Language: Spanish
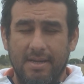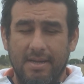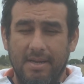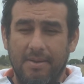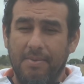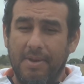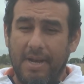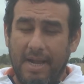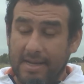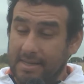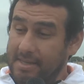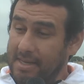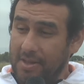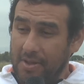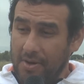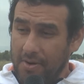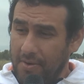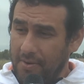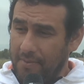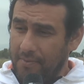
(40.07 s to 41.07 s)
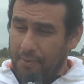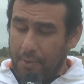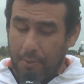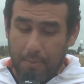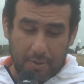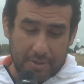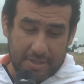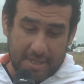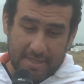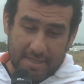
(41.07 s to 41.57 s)
Y mirá, se dio,
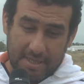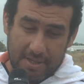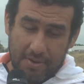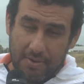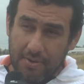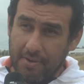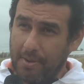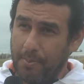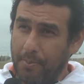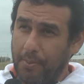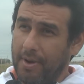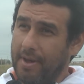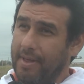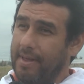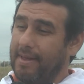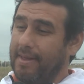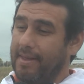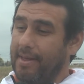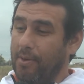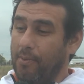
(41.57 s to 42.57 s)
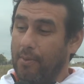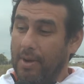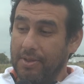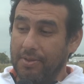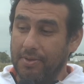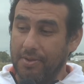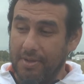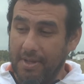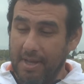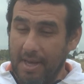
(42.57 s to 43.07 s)
Formosa se dio después de
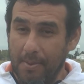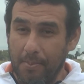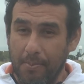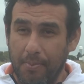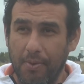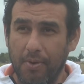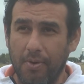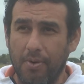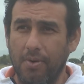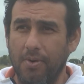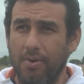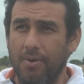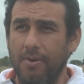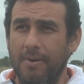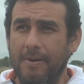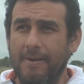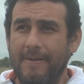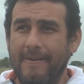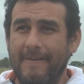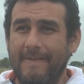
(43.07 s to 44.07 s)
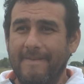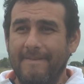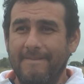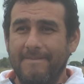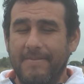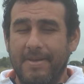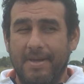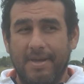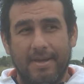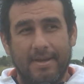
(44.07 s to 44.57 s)
cuánto tiempo
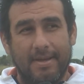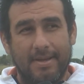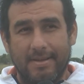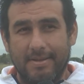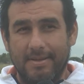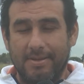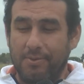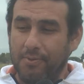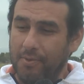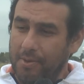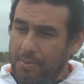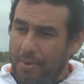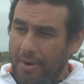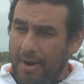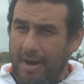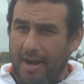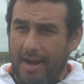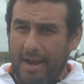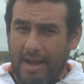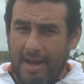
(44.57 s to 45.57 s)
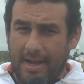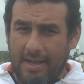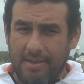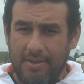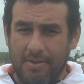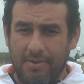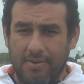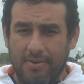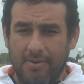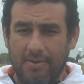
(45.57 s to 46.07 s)
eh, estuvimos
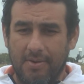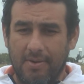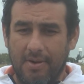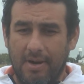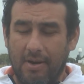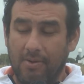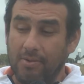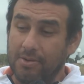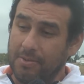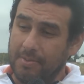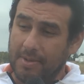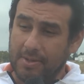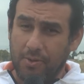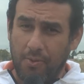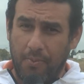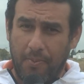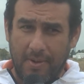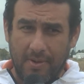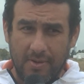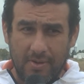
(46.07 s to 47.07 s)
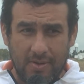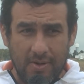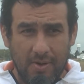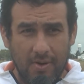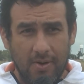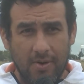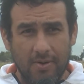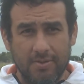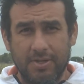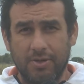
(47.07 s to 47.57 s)
renegando la última
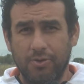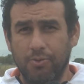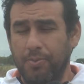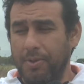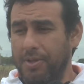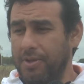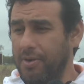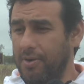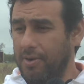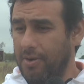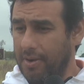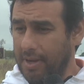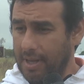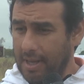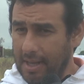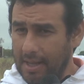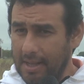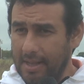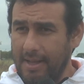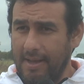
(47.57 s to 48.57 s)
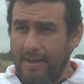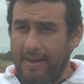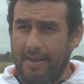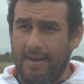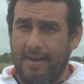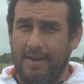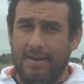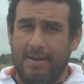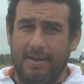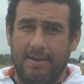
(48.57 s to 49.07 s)
suspensión, se suspendió
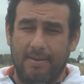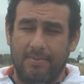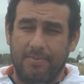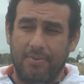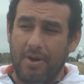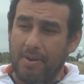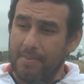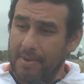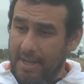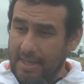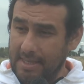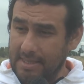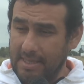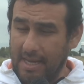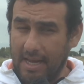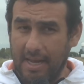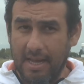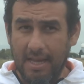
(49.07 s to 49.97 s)
Clorinda por la emergencia